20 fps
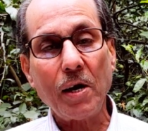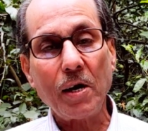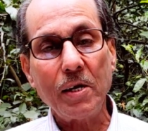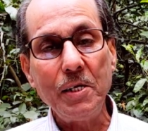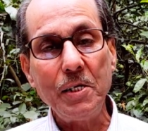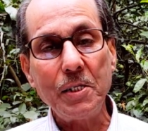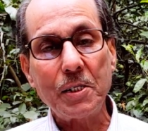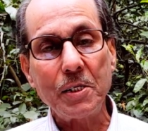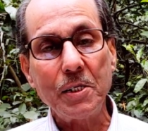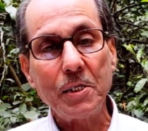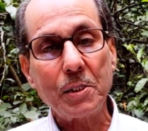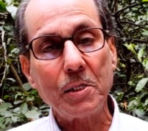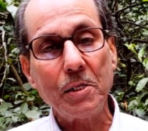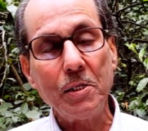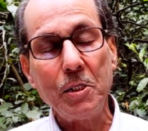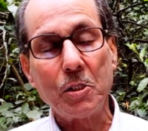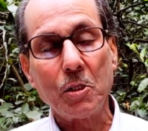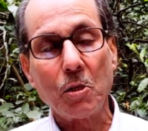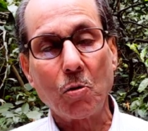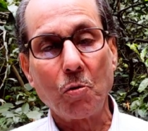का
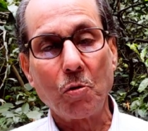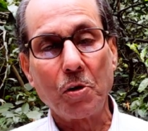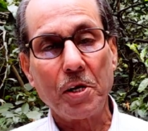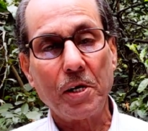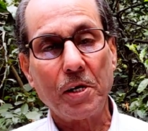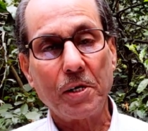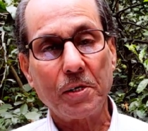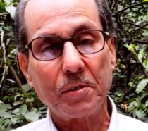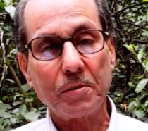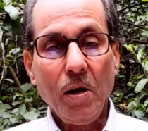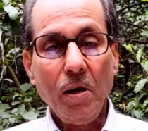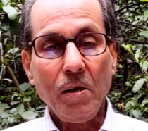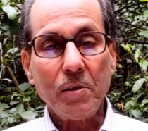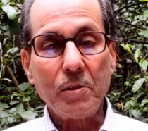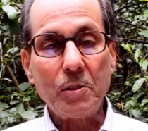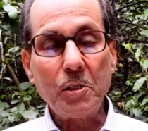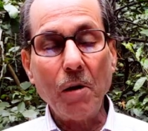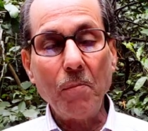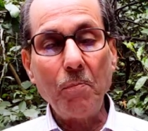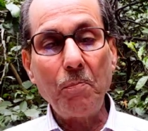रजिस्ट्रेशन जरूरी है
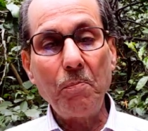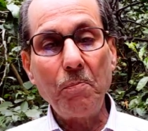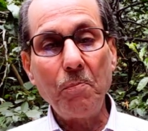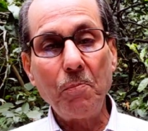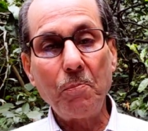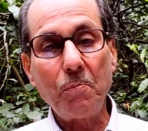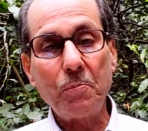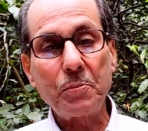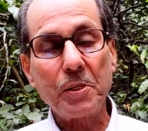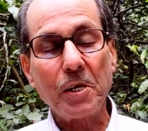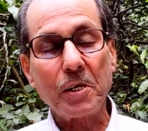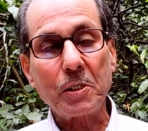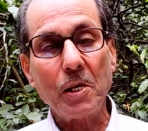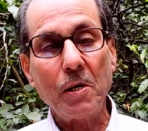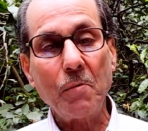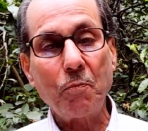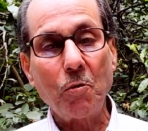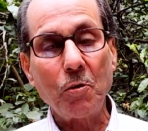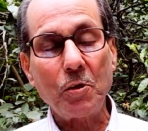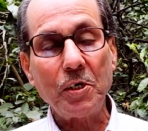जब
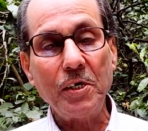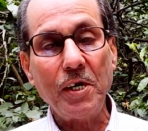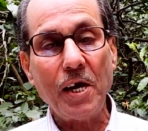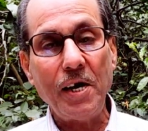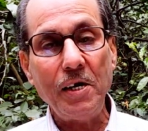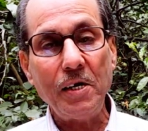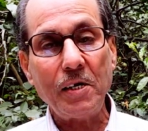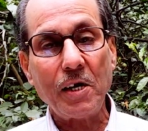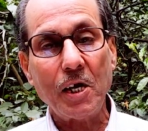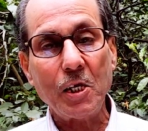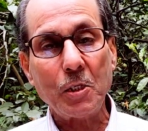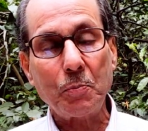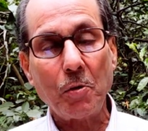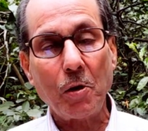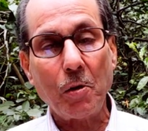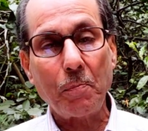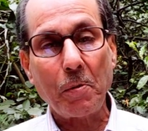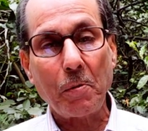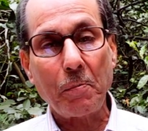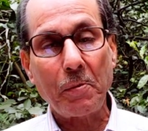सेक्शन 49
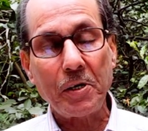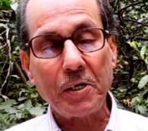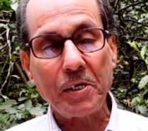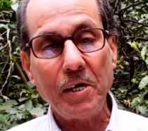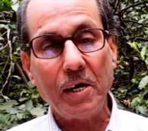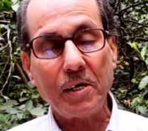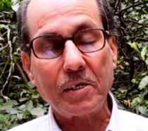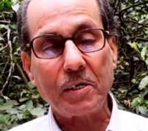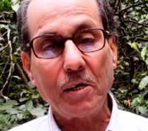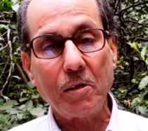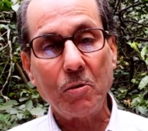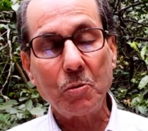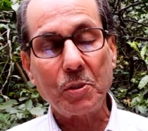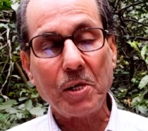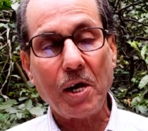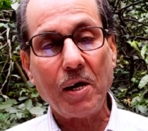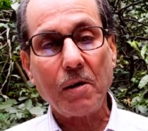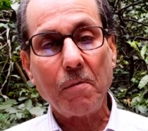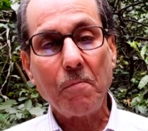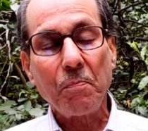ट्रांसफर ऑफ प्रॉपर्टी एक्ट के
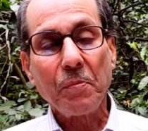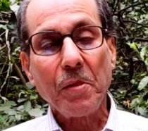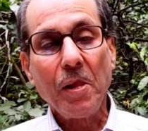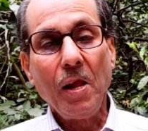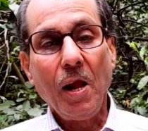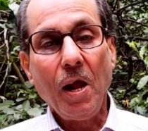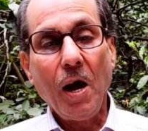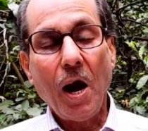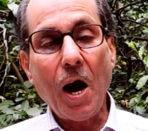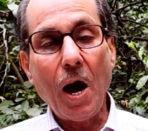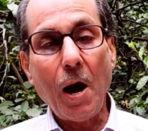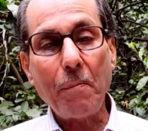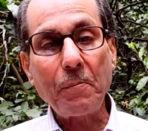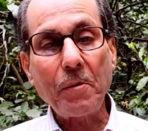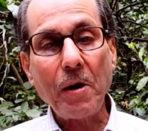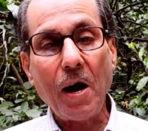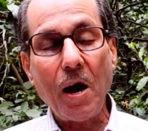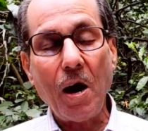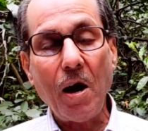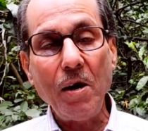अनुसार
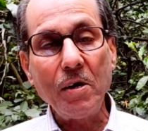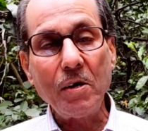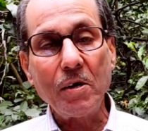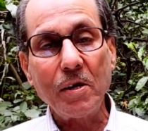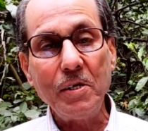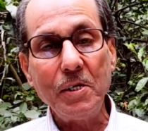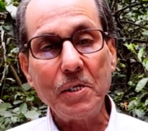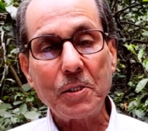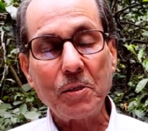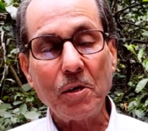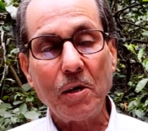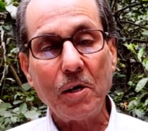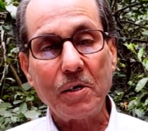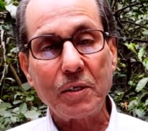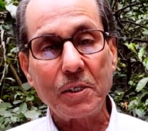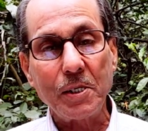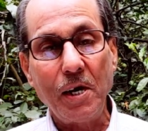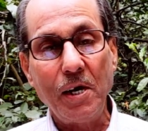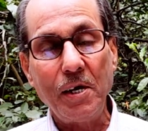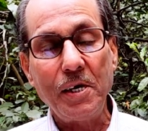आपका
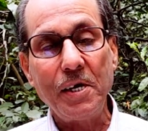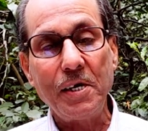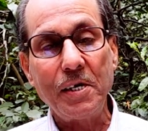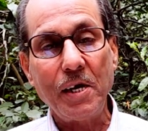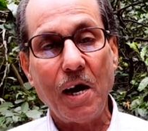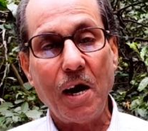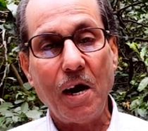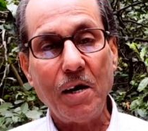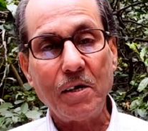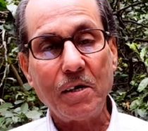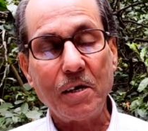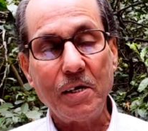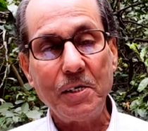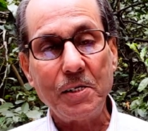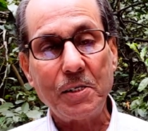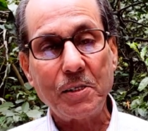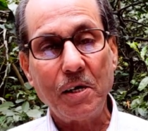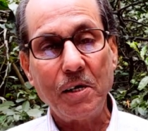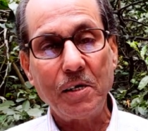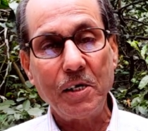अनरजिस्टर्ड सेल डीड या
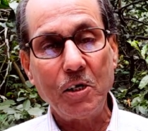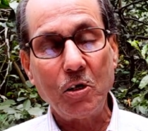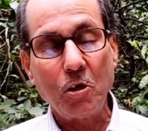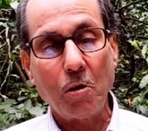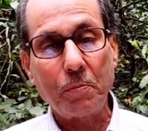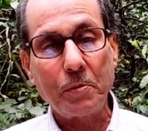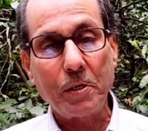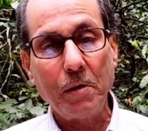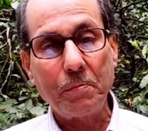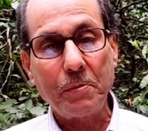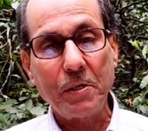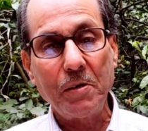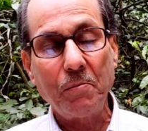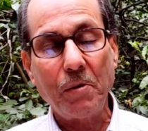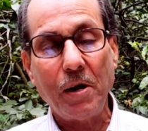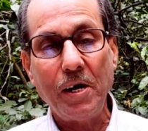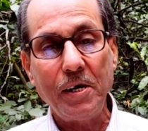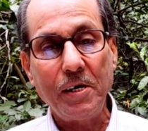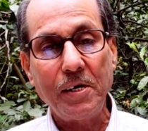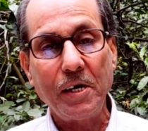अनरजिस्टर्ड डीड ऑफ गिफ्ट
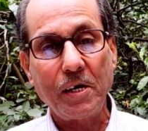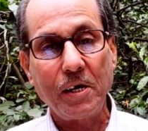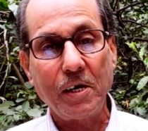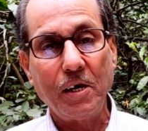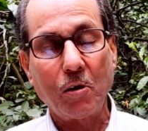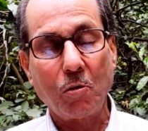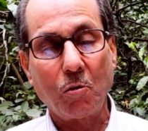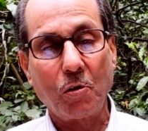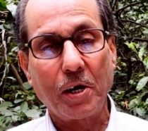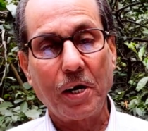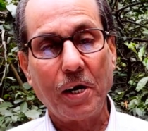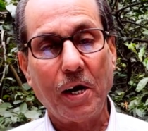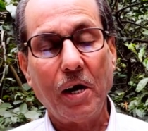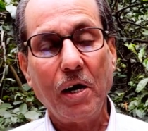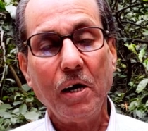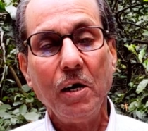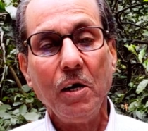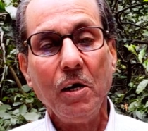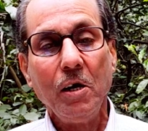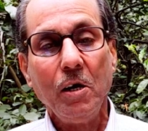इनवैलिड डिक्लेयर हो
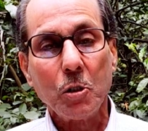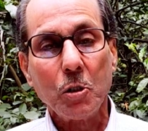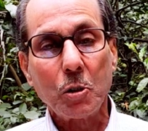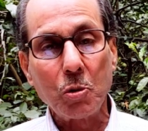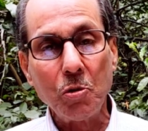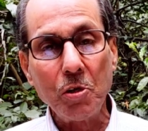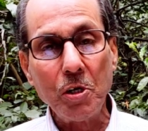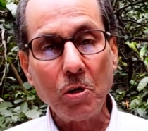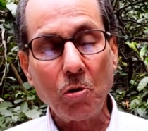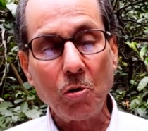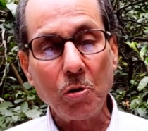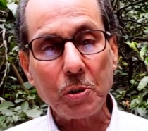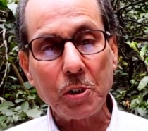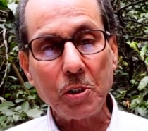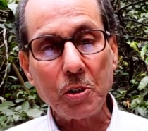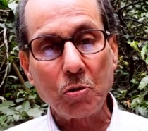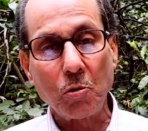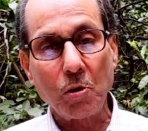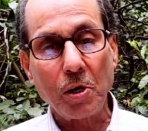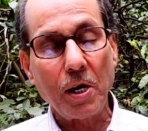गया शून्य
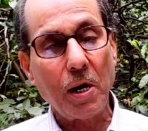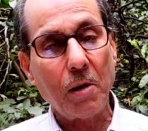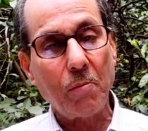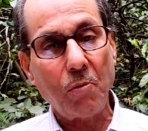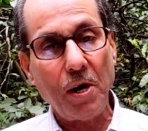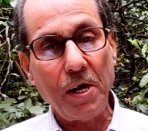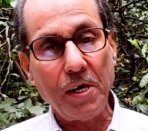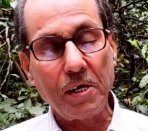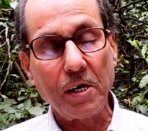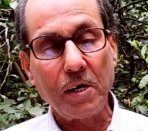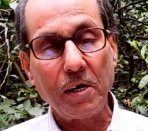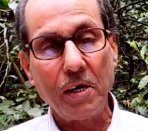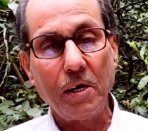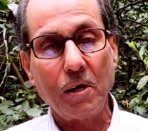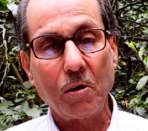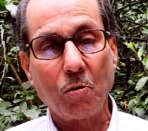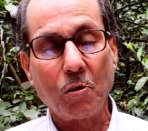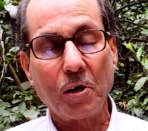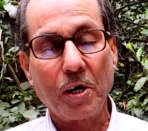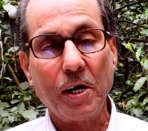घोषित हो गया वैध
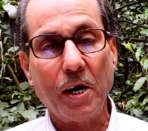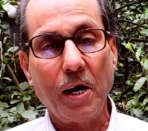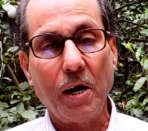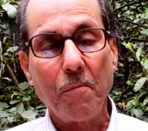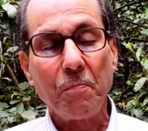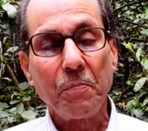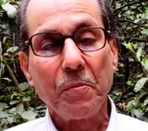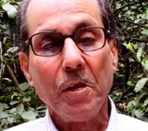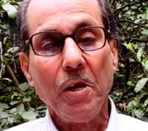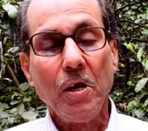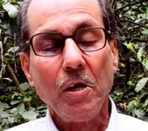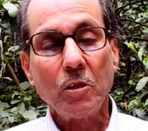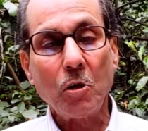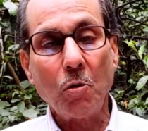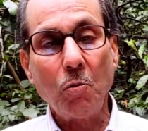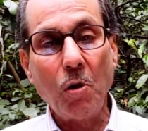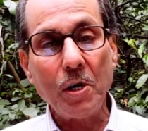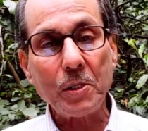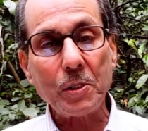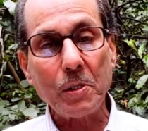डिक्लेयर हो गया
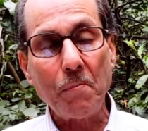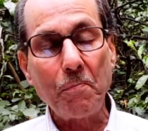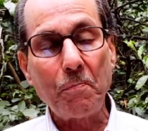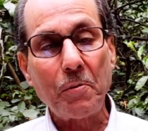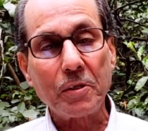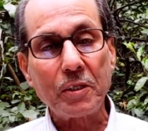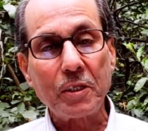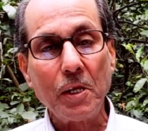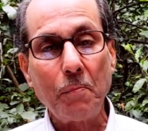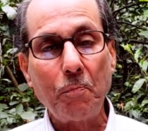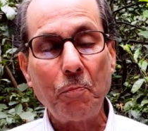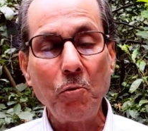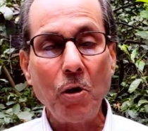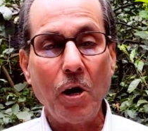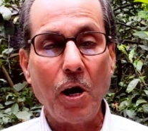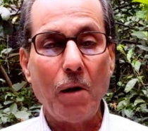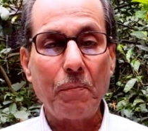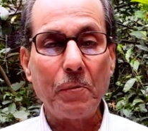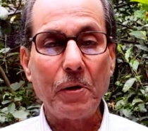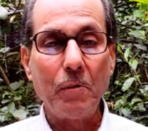तो वह संपत्ति
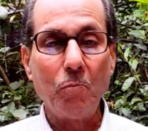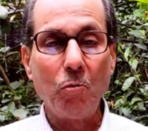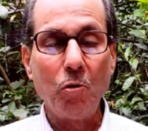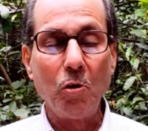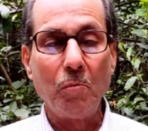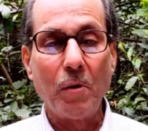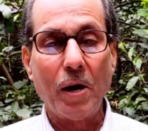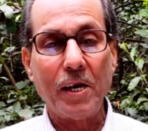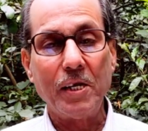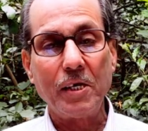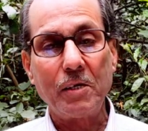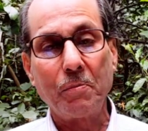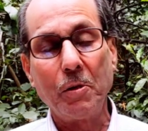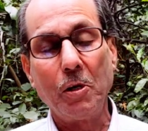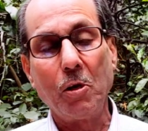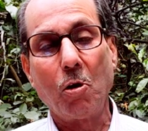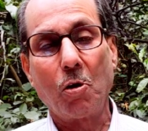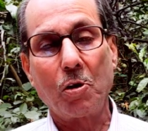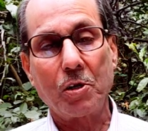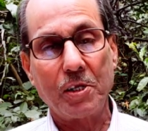पुनः अपने मूल मालिक
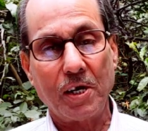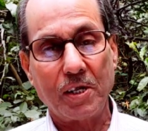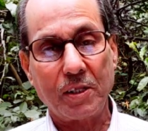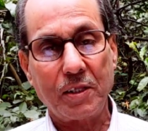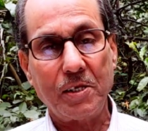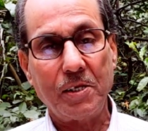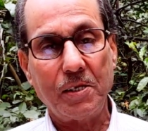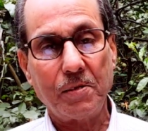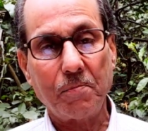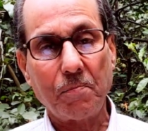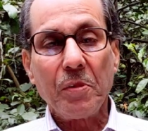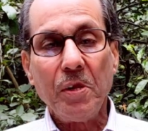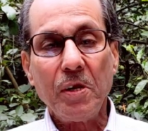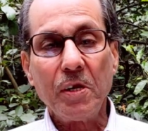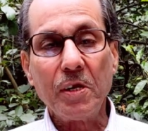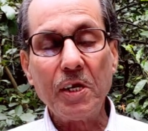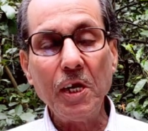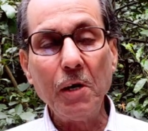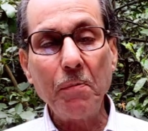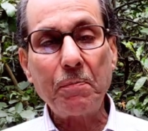में लौट जाती है
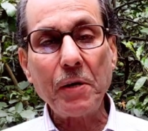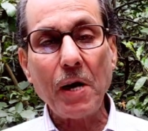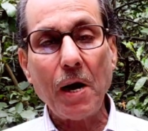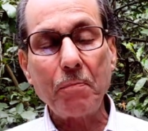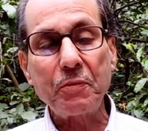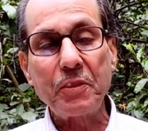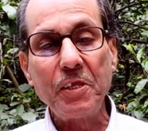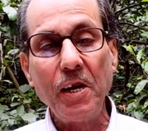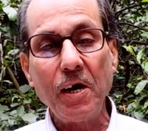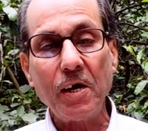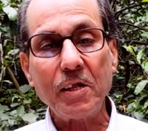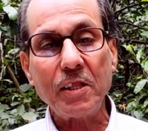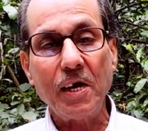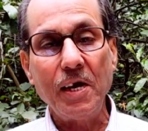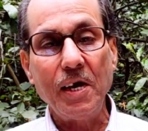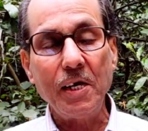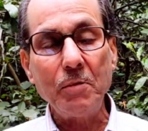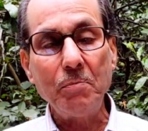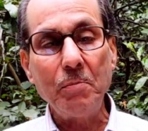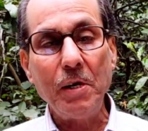गिफ्ट आप तिलक
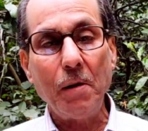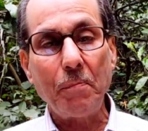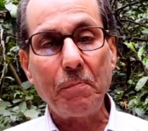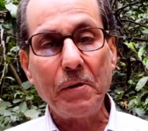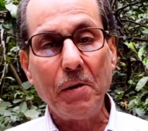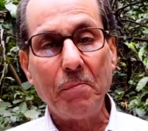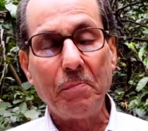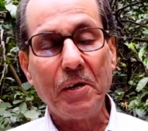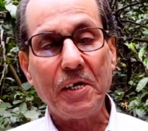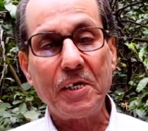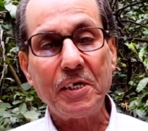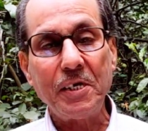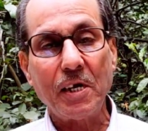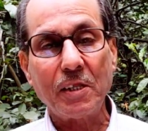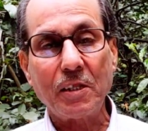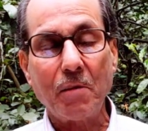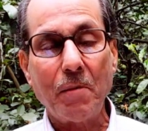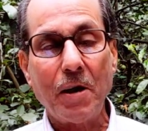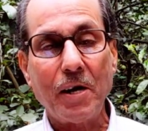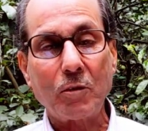दहेज में अपने बेटी
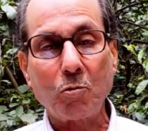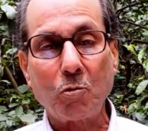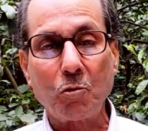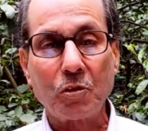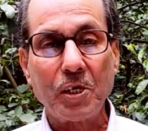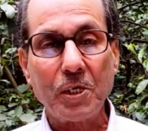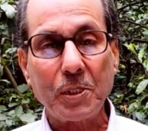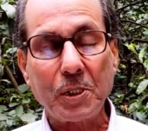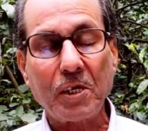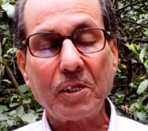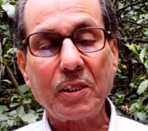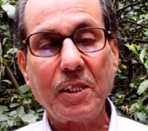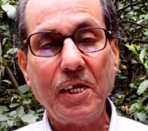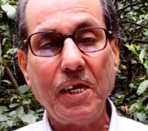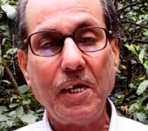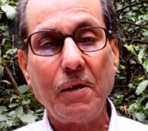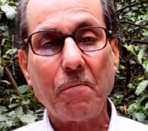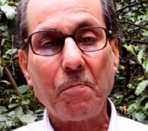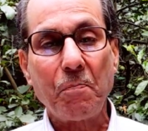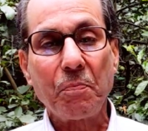या दमाद को दे
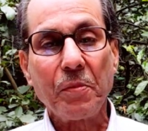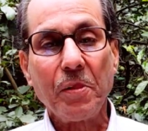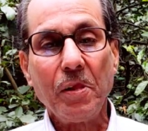सकते हैं